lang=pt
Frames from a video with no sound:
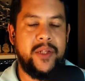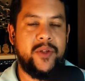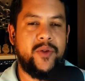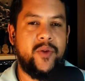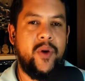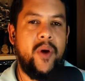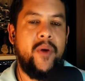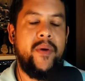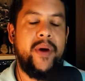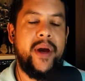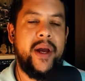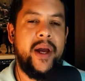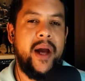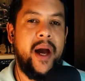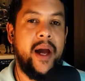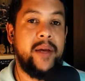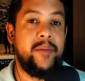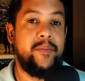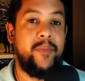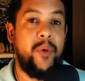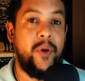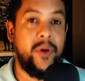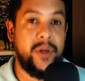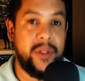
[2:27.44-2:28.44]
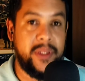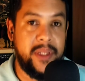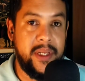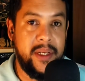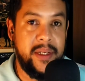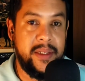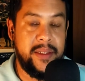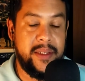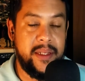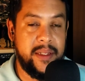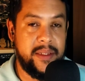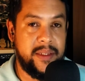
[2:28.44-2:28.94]
Mas qual é a
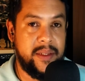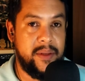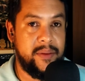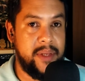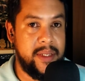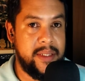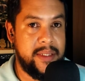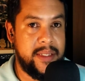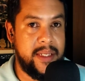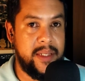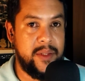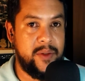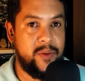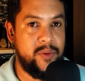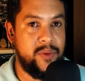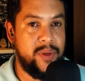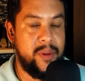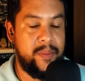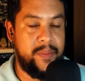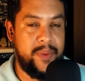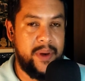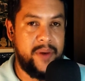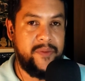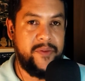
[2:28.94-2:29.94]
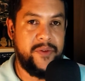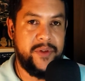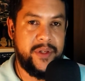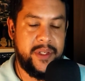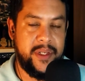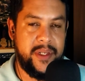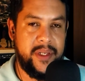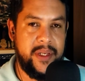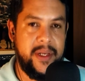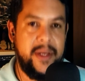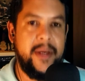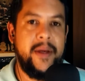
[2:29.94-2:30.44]
importância então da escritura para
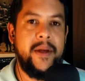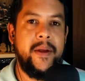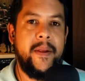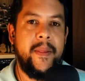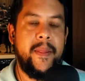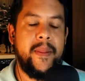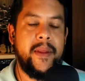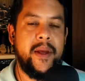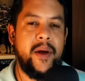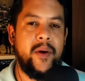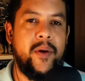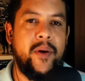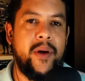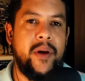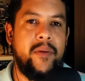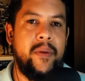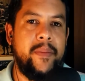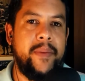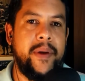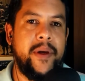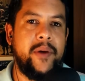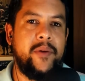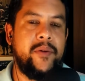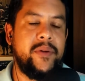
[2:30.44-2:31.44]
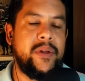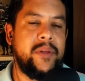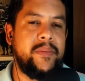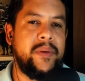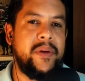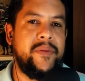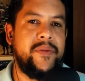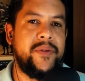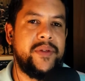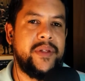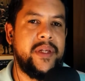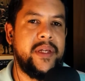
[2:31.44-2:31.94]
você? E agora é uma
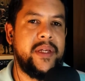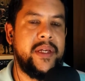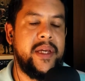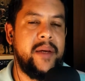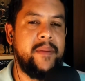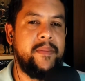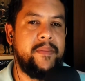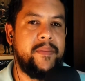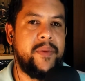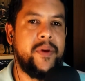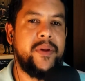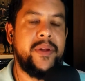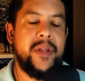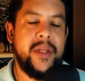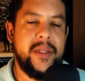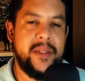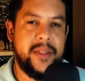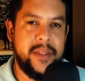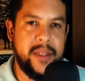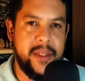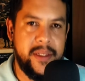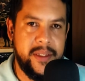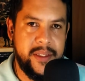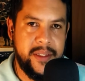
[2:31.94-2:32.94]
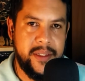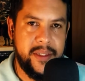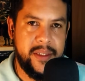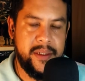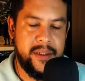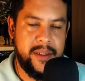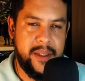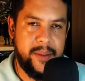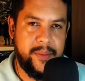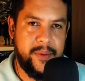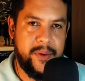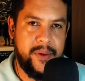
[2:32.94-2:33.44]
pergunta para você que é
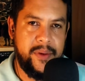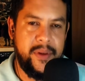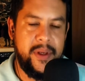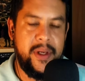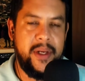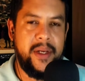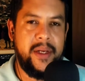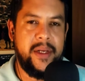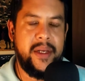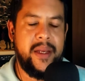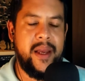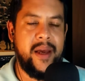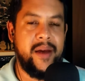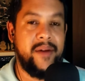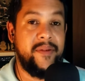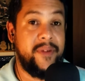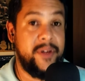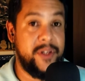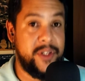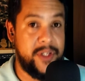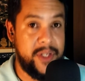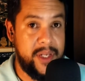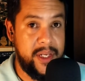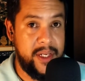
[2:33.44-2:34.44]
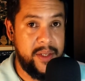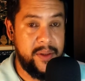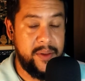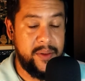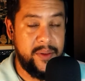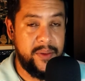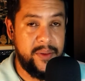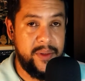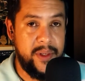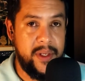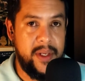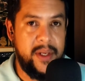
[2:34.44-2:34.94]
protestante, tá bom? Que é
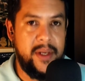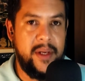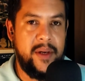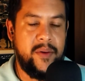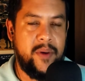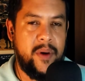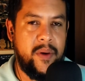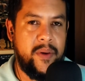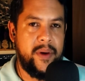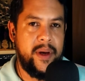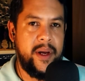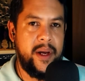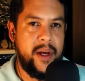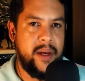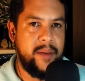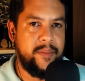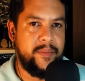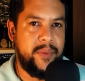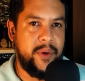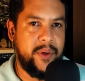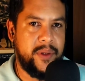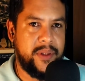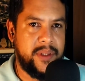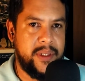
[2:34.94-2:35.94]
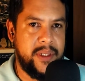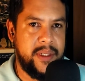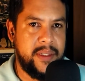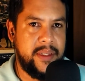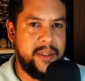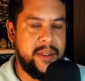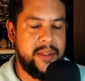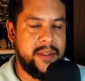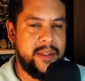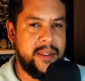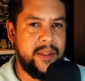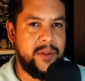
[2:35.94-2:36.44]
evangélico. Qual é a
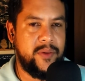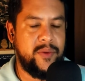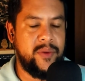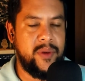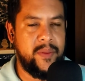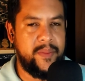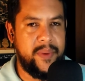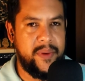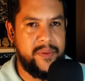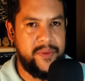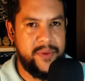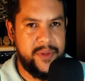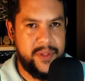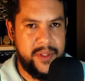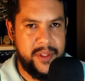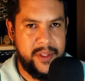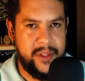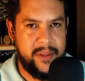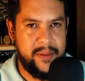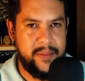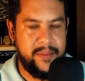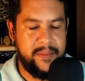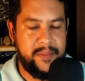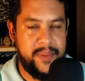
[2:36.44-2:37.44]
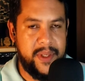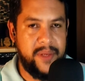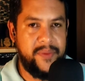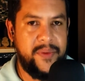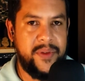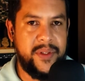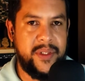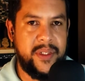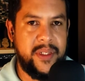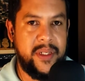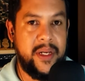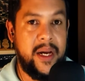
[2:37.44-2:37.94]
importância da escritura para você? Para
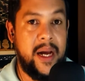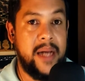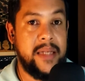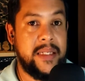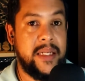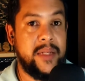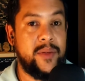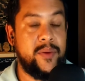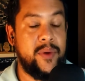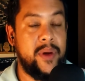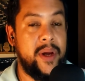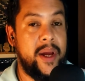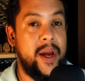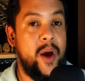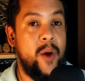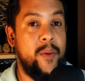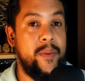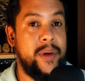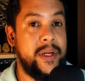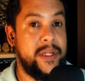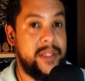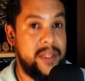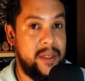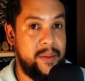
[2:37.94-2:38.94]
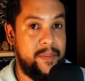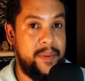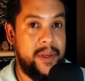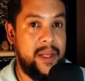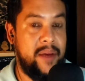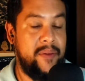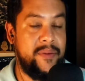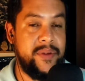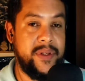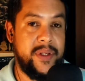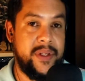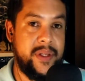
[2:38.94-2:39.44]
você, a escritura realmente é a
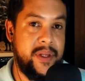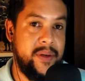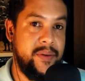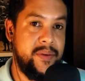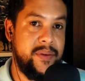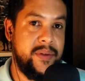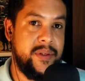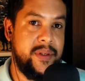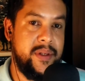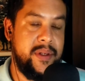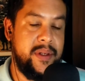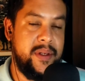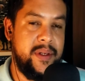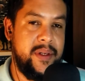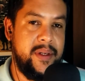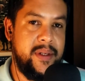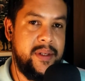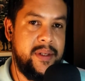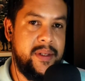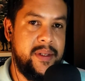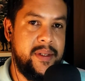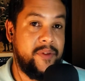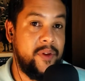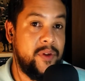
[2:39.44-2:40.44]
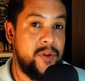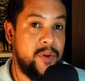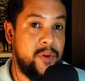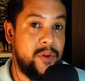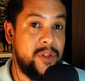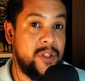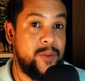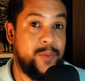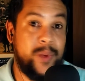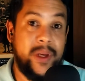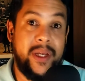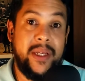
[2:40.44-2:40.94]
palavra de Deus? Afinal de
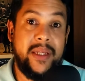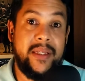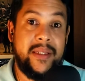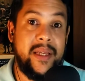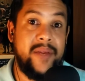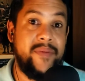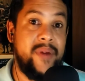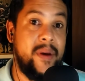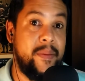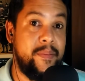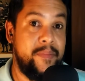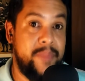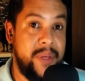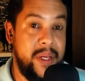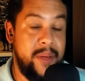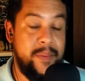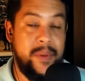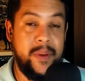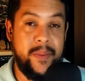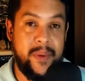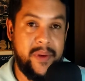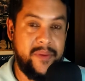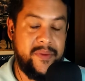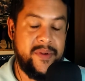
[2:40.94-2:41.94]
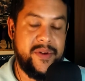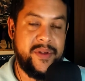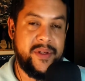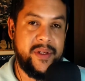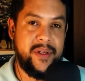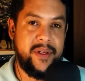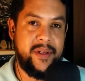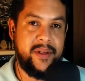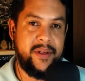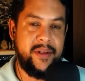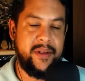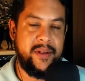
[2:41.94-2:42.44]
contas, para que serve a Bíblia para
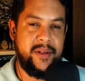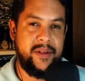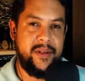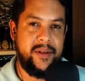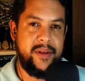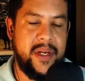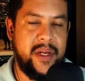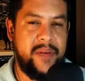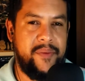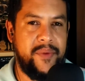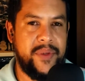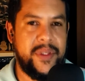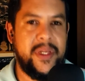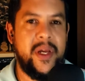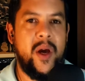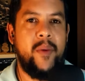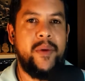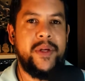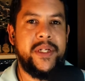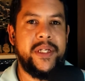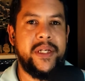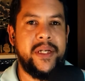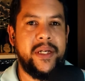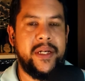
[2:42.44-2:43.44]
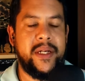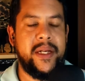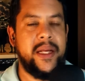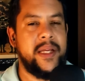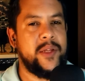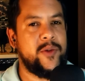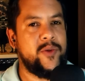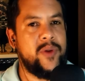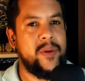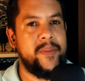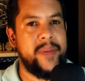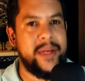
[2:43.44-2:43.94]
você? Será que você realmente
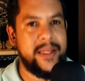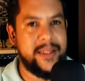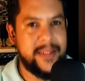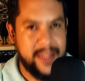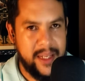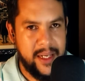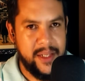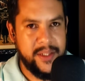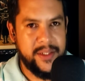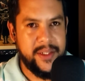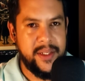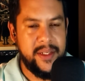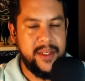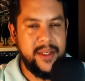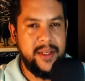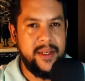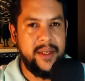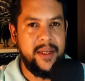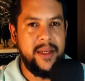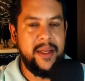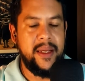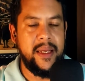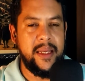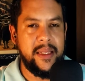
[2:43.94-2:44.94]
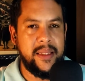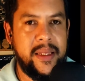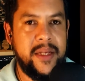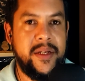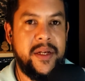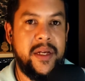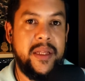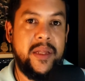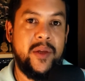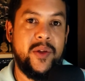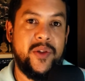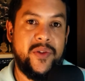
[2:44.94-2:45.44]
crê em sua mensagem,
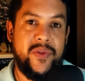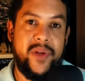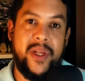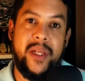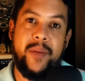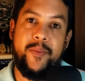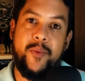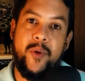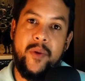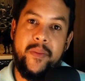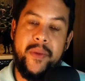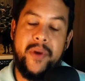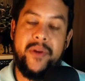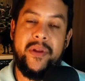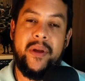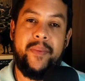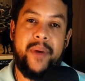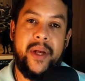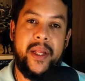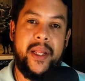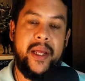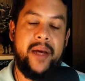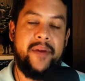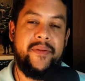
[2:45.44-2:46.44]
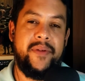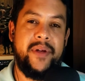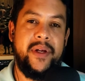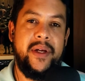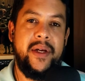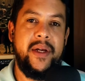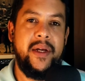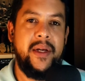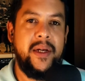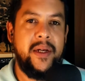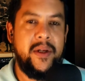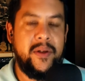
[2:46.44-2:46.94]
entende que Deus fala por meio da
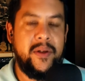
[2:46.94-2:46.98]
palavra,